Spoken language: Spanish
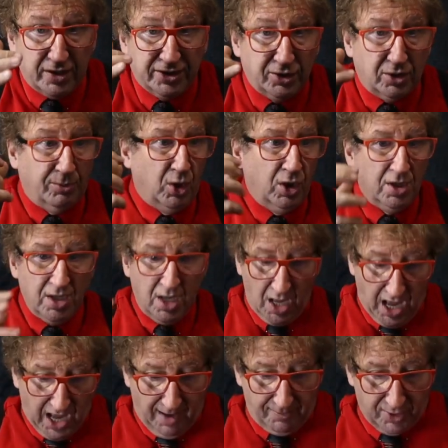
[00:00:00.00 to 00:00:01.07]
con eso, como,
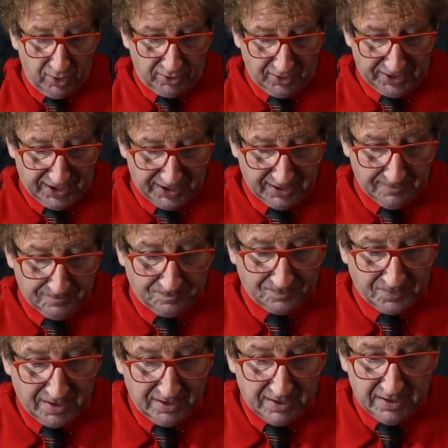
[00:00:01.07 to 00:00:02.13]
ah, pero entonces
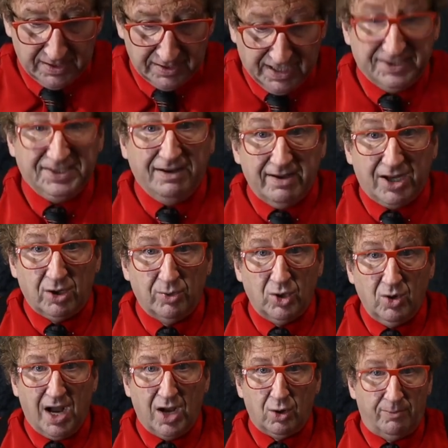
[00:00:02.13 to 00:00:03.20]
ya sabe
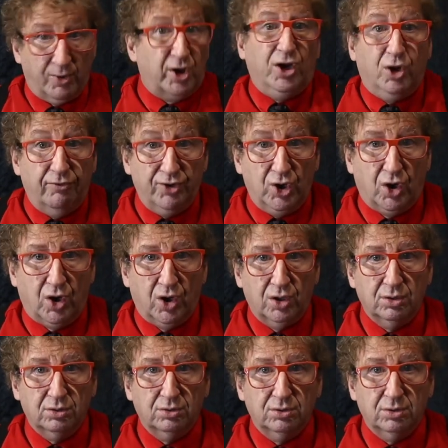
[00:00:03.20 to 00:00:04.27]
cómo lo hago porque lo vio.
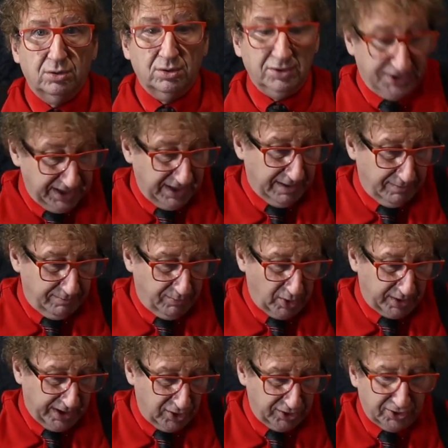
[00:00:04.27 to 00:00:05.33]
Sí,
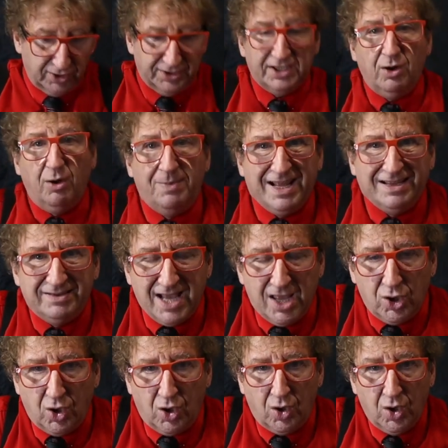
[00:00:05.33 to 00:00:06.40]
porque nosotros estamos
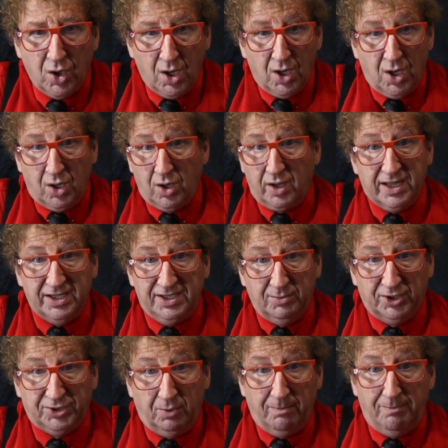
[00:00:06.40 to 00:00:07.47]
planteando lo que
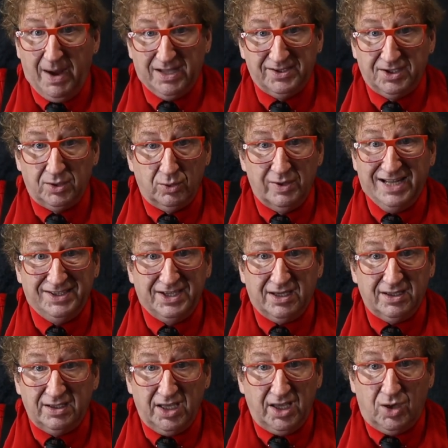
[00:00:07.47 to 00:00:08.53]
decimos un puzzle, un
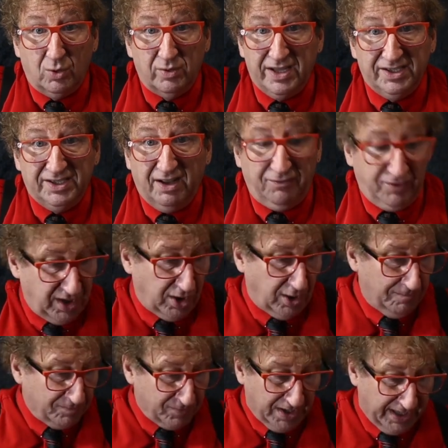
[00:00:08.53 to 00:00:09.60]
acertijo, un
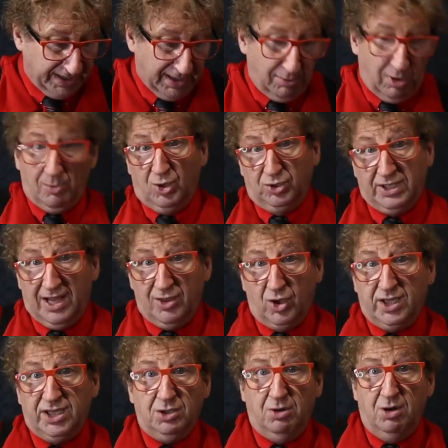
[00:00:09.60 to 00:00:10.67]
desafío. Estamos
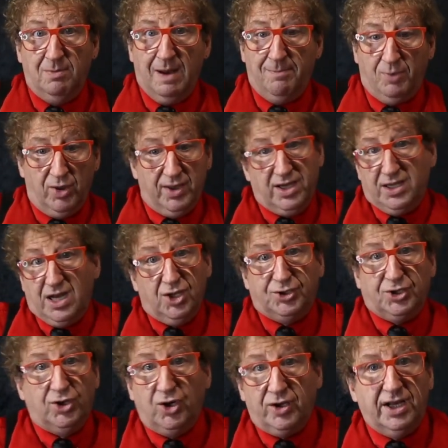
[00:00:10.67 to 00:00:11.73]
mostrando que tenemos más poder y el
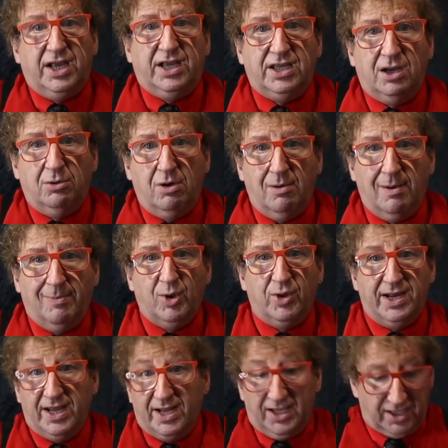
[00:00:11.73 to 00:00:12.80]
otro no quiere que tengamos más
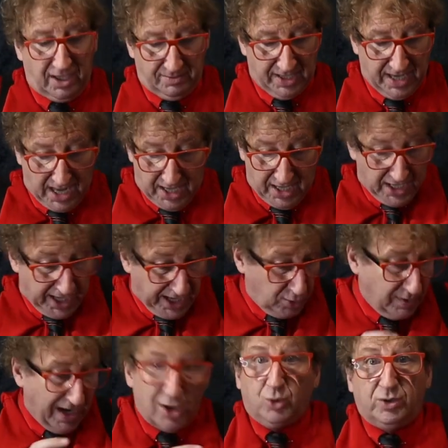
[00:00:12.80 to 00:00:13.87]
poder. ¿En qué termina?
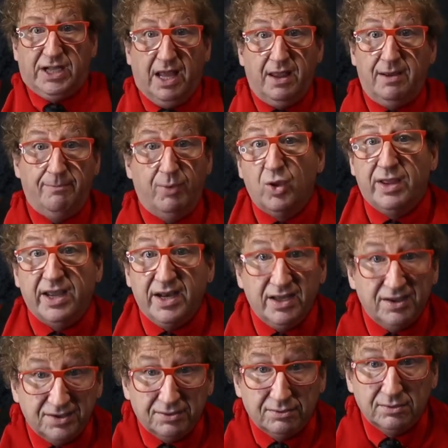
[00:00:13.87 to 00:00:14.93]
En una lucha de
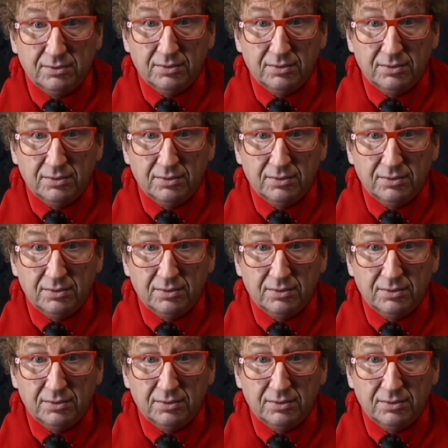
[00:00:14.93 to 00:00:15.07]
poderes.